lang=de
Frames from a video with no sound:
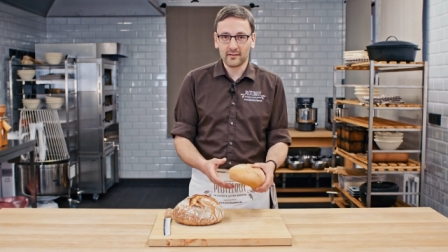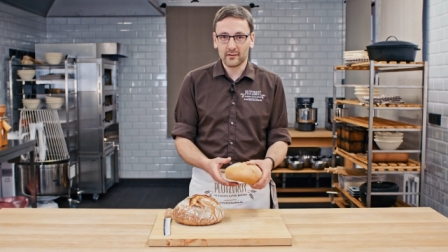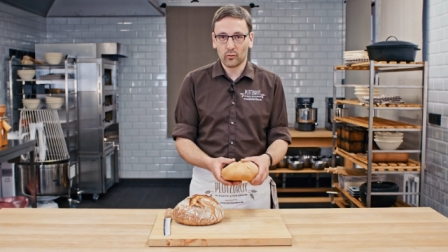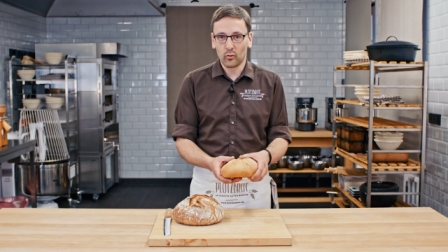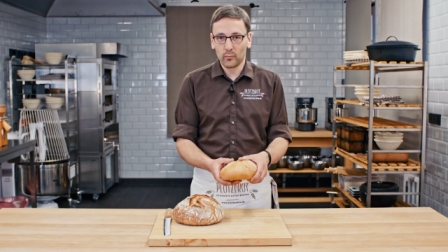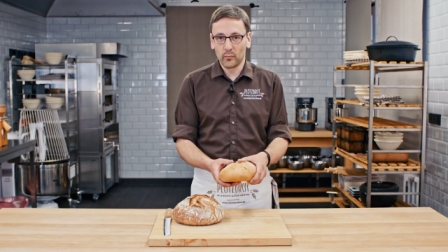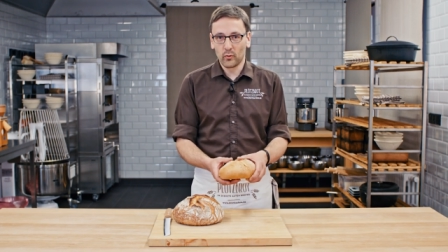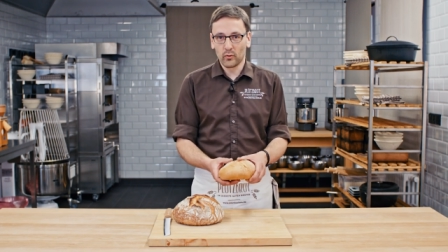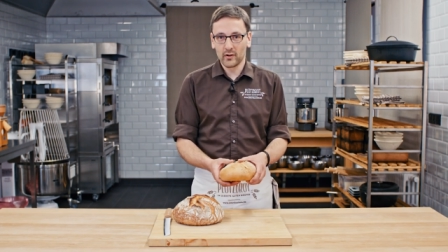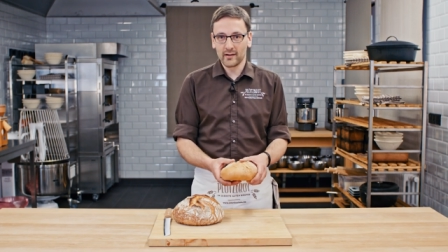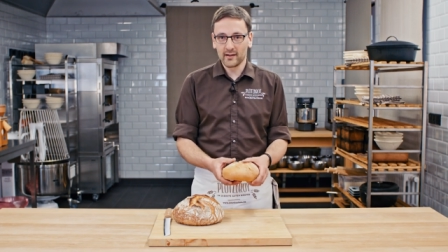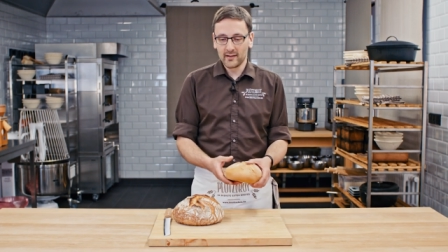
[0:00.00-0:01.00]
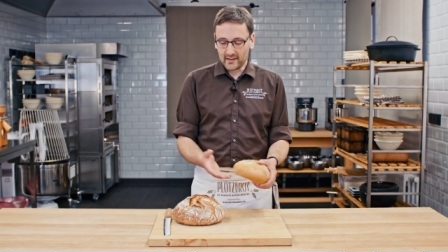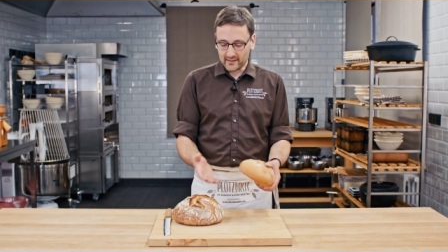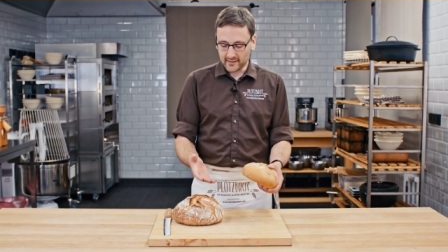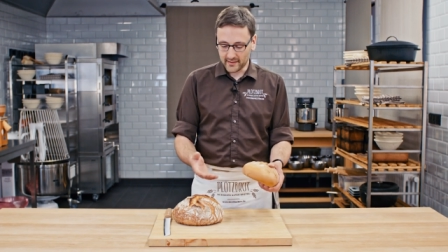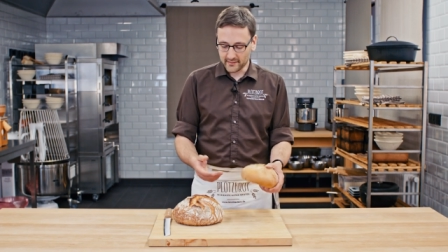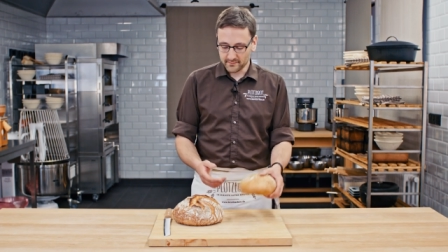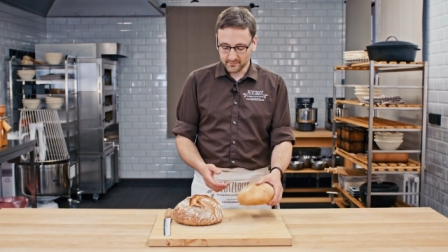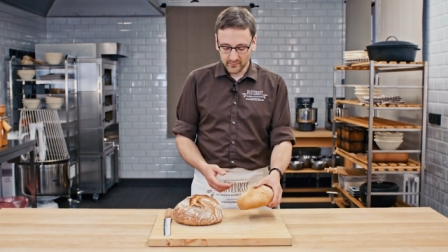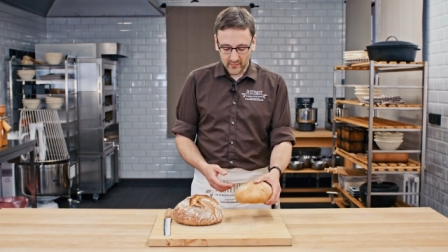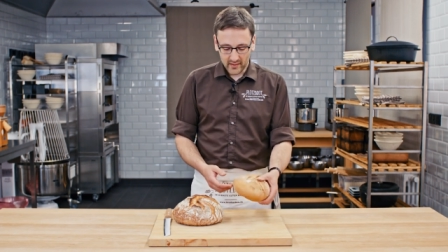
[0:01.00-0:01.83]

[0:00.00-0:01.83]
sein, grobporig, dann